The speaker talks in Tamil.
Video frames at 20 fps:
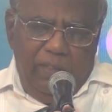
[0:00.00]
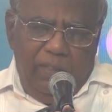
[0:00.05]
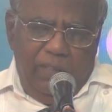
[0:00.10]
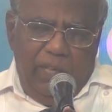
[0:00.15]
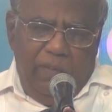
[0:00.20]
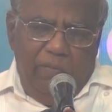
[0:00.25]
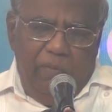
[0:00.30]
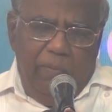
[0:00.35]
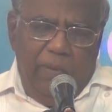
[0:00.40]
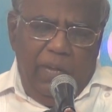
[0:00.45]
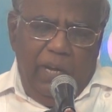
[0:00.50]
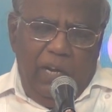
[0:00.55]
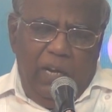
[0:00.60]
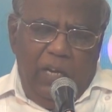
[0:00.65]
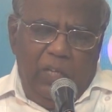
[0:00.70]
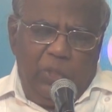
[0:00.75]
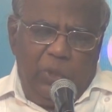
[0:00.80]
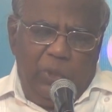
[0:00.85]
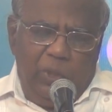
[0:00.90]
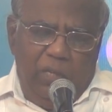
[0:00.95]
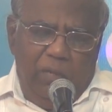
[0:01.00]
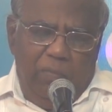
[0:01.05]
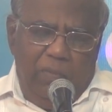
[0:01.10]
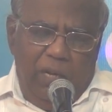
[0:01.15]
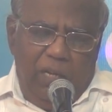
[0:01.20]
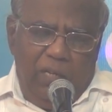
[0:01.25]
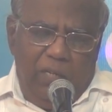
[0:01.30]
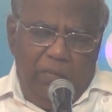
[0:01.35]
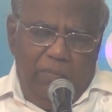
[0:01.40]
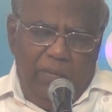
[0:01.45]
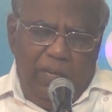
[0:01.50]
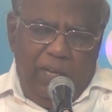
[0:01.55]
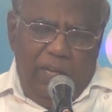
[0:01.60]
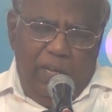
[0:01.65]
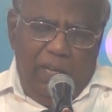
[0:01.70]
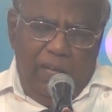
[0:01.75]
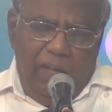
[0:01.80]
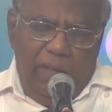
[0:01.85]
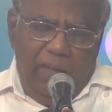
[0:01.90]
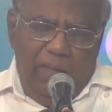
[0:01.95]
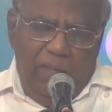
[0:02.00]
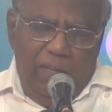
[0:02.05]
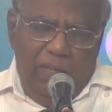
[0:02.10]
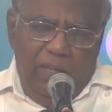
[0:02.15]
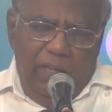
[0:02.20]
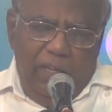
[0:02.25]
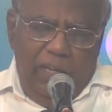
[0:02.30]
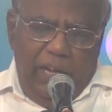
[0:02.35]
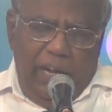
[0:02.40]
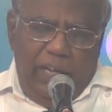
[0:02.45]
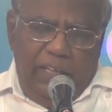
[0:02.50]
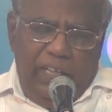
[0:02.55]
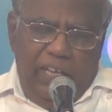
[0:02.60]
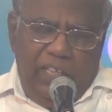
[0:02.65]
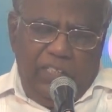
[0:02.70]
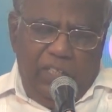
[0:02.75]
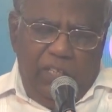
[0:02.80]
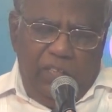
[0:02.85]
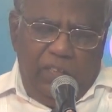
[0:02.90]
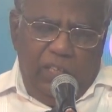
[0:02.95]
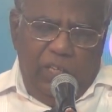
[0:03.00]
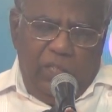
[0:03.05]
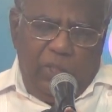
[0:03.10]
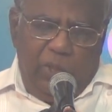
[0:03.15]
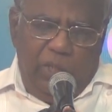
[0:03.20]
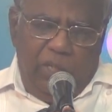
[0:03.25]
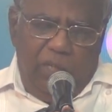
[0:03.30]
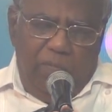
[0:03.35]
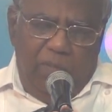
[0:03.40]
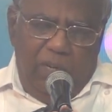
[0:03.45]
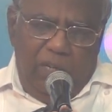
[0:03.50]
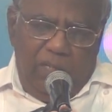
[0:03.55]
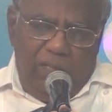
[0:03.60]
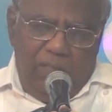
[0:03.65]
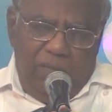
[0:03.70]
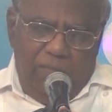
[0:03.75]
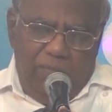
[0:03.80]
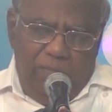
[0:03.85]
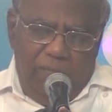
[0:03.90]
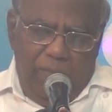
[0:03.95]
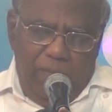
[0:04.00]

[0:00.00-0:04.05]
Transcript: தெய்வமே எங்களை சுகமாக்கும் ஐயா எங்கள் தேசத்தை சுகமாக்கும்